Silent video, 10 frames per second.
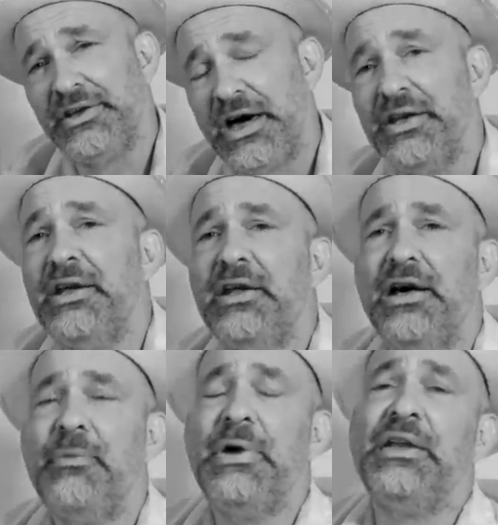Nein,
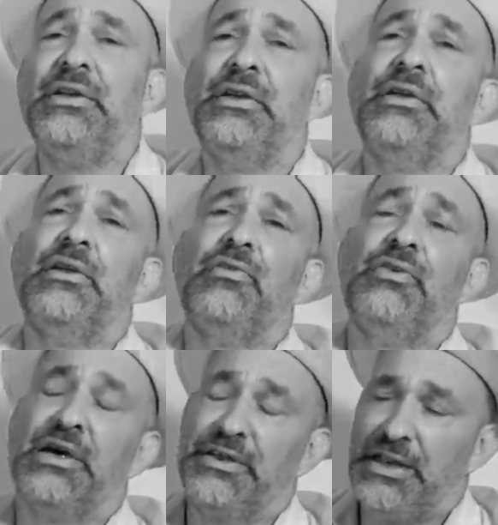am Ende
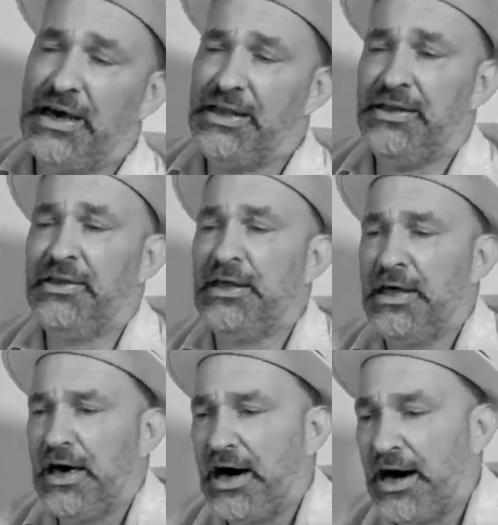werden alle
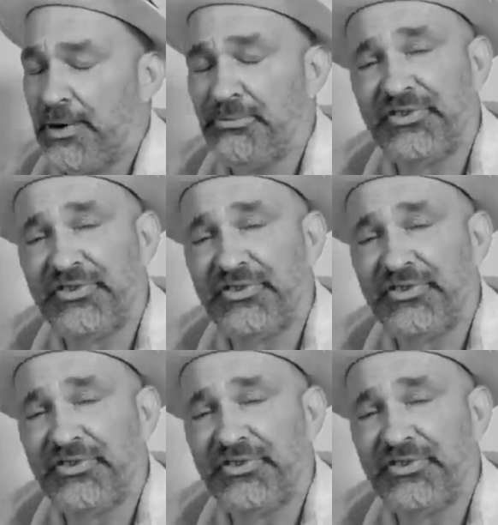arm